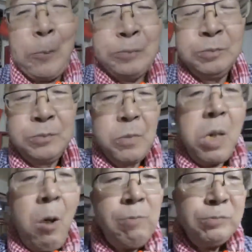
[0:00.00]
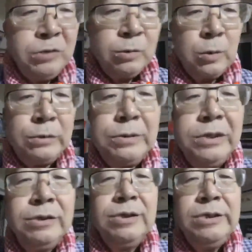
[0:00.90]
我对她特严厉。
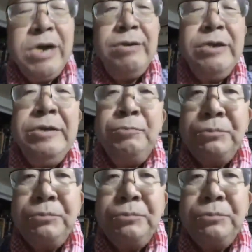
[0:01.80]
我对他特